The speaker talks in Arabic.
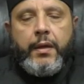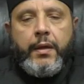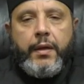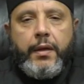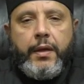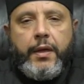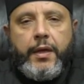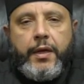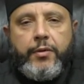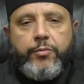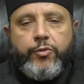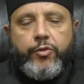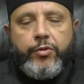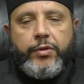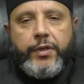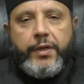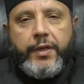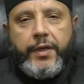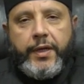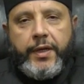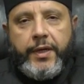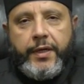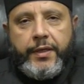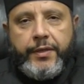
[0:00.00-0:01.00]
الحمد
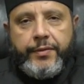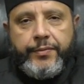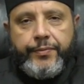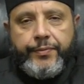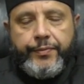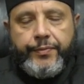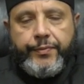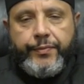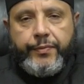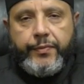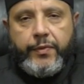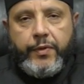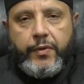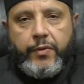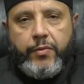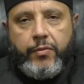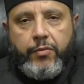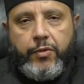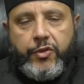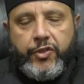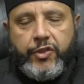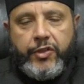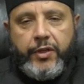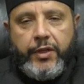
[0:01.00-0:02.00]
لله
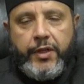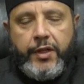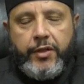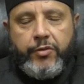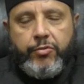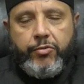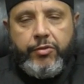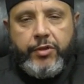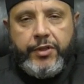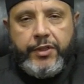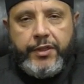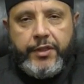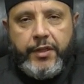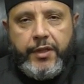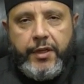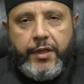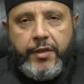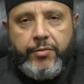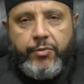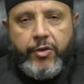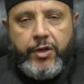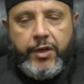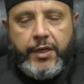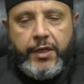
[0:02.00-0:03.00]
والصلاة
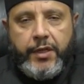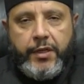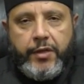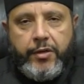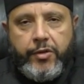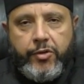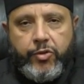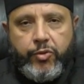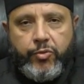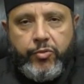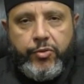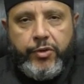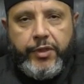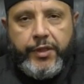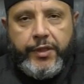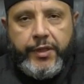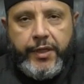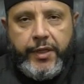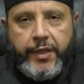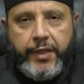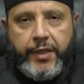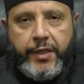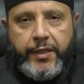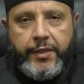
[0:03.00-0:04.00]
والسلام على رسول
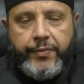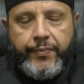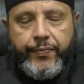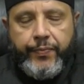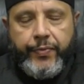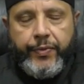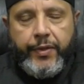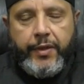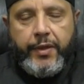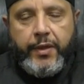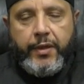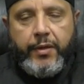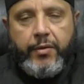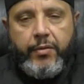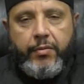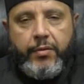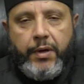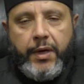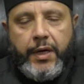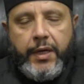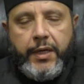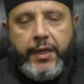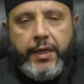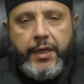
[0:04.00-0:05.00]
الله
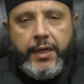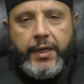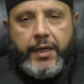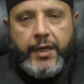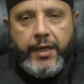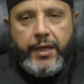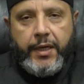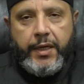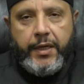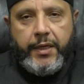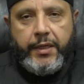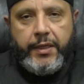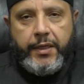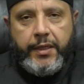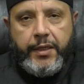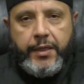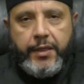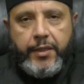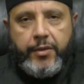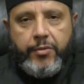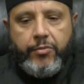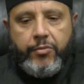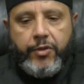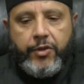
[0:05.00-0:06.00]
وعلى
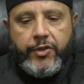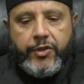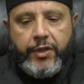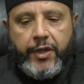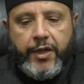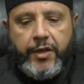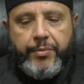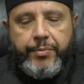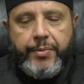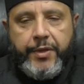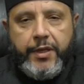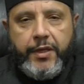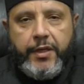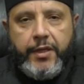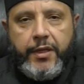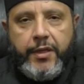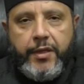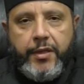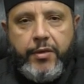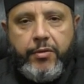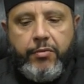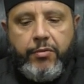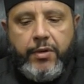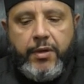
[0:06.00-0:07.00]
آله
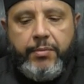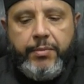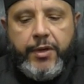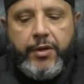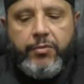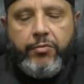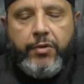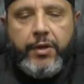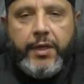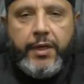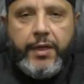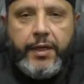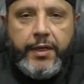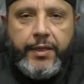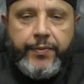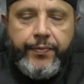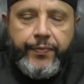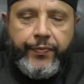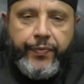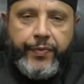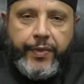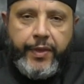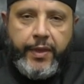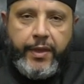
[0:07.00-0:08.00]
وصحبه ومن والاه
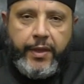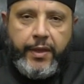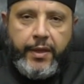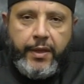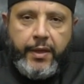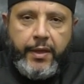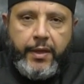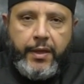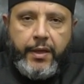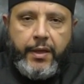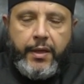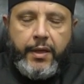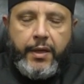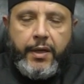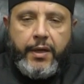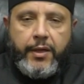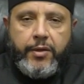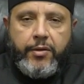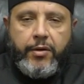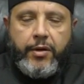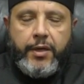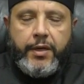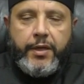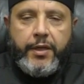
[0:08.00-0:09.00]

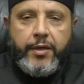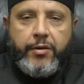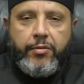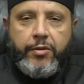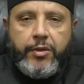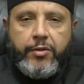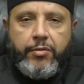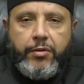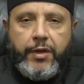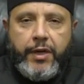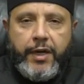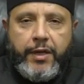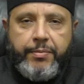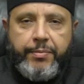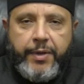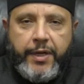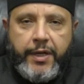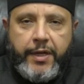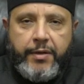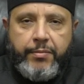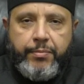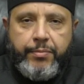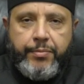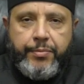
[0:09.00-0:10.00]
أيها الإخوة
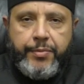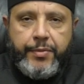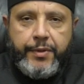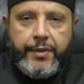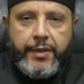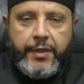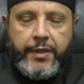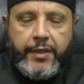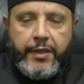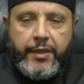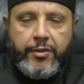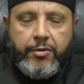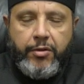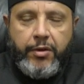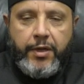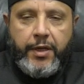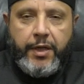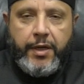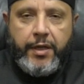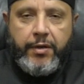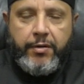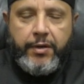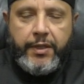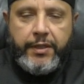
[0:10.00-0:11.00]
الأحباب أيتها
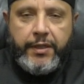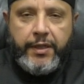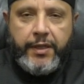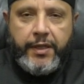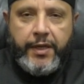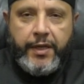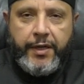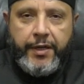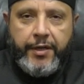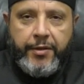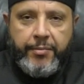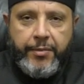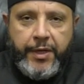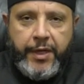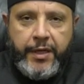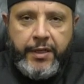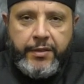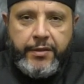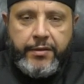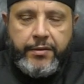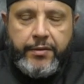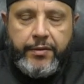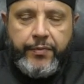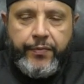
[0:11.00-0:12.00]
الأخوات
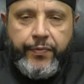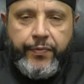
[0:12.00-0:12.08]
الكريمات